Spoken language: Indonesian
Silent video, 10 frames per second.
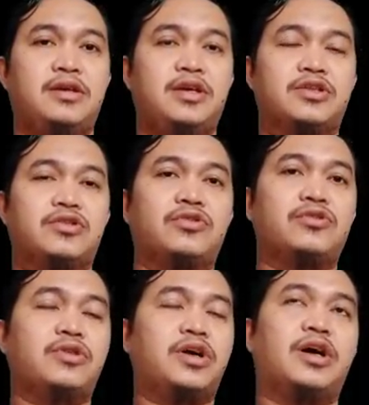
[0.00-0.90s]
itu
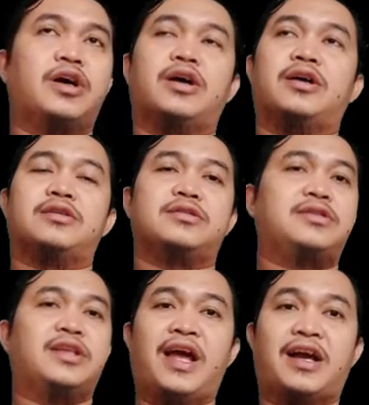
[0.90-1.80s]
uh,
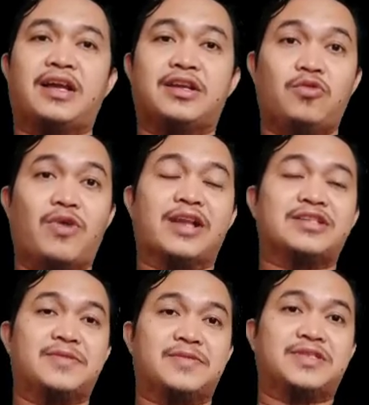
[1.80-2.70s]
tidak akan keluar
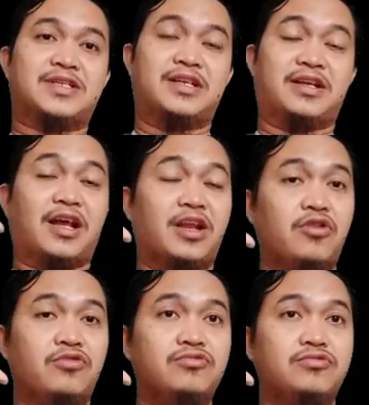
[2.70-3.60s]
sama-sama sekalian
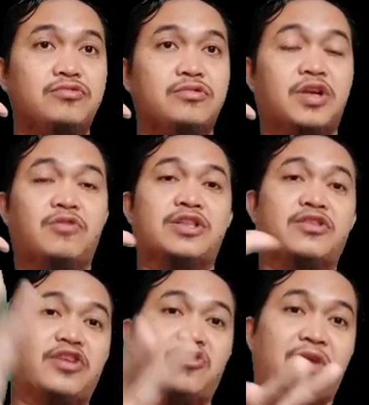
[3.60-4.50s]
kalau
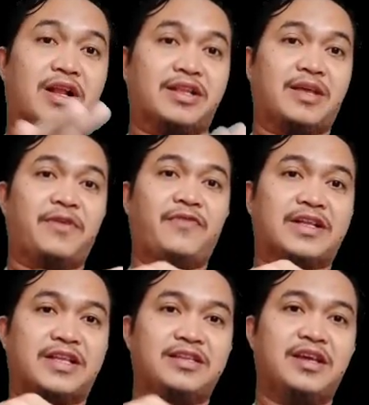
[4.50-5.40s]
regulatornya normal tapi
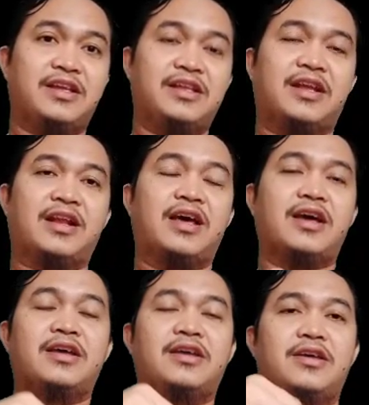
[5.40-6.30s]
faktanya ini adalah
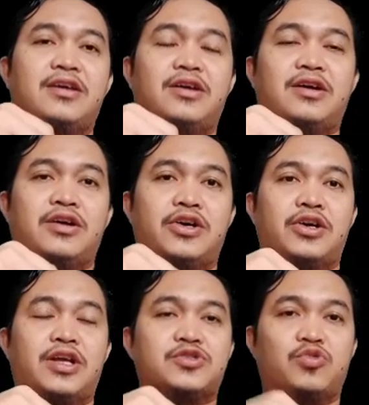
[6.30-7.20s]
uh,
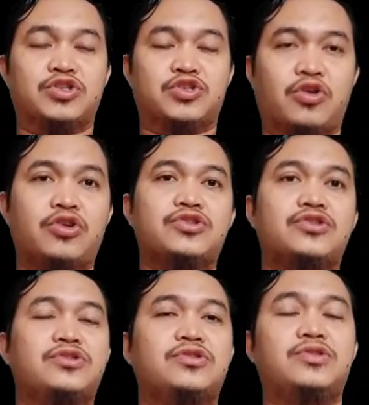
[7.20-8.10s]
langsung ngejros
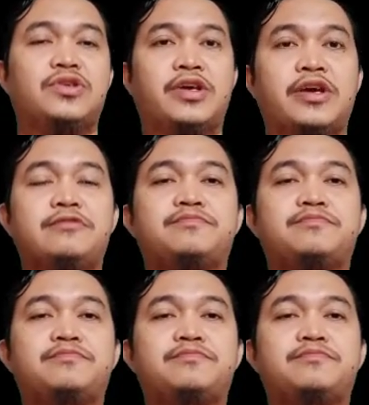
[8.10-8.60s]
ya